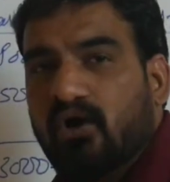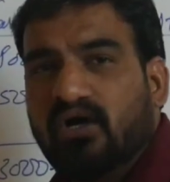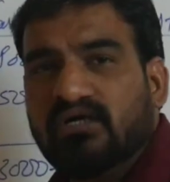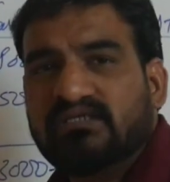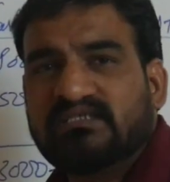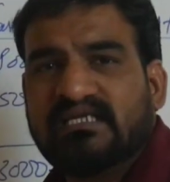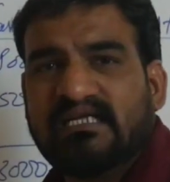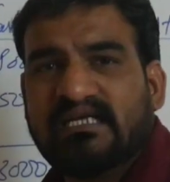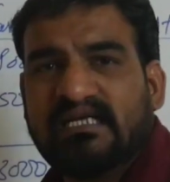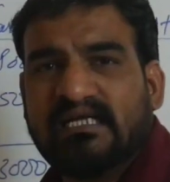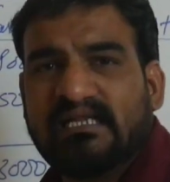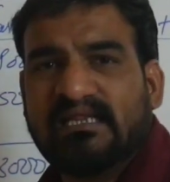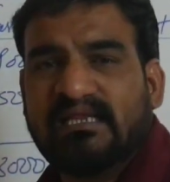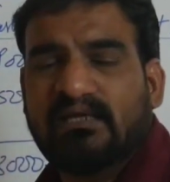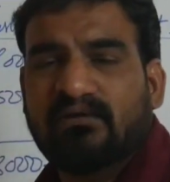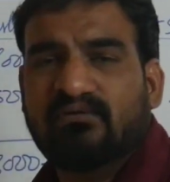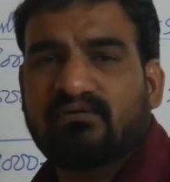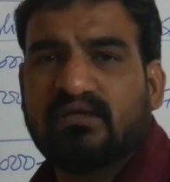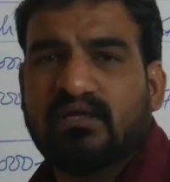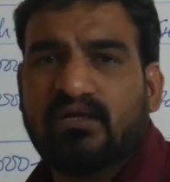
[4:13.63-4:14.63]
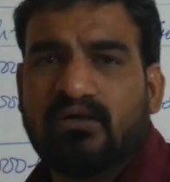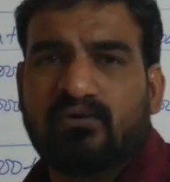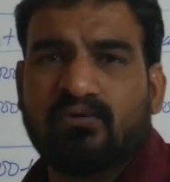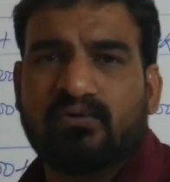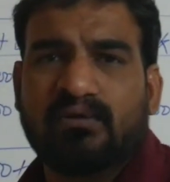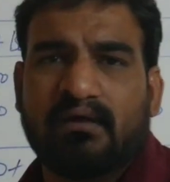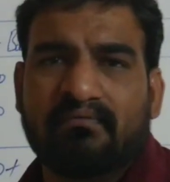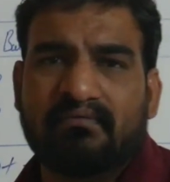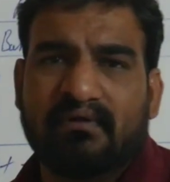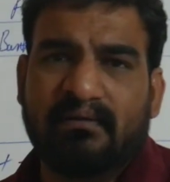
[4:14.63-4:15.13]
कॉस्टिंग कितनी है उसकी
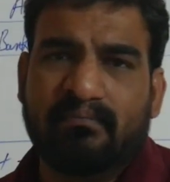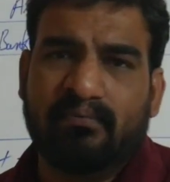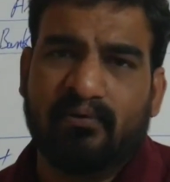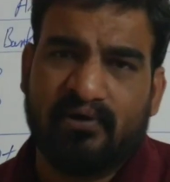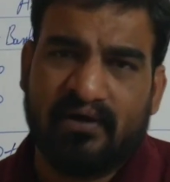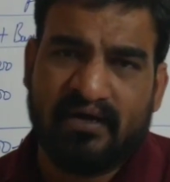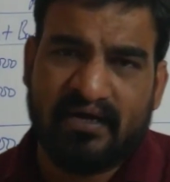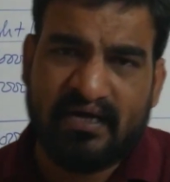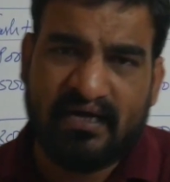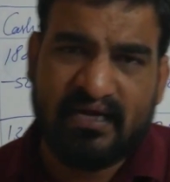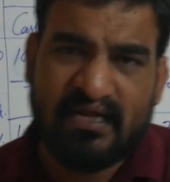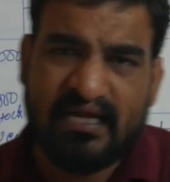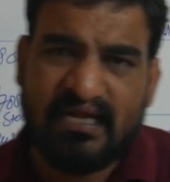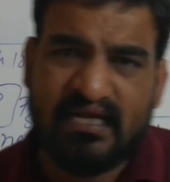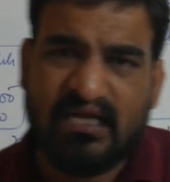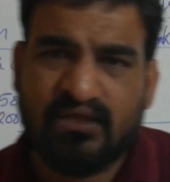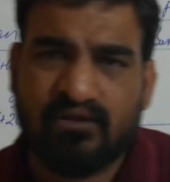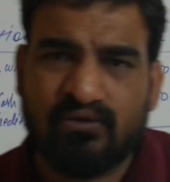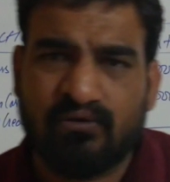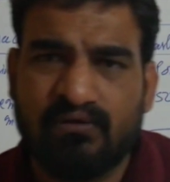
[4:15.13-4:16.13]
टू थाउजेंड फोर हंड्रेड यानी कि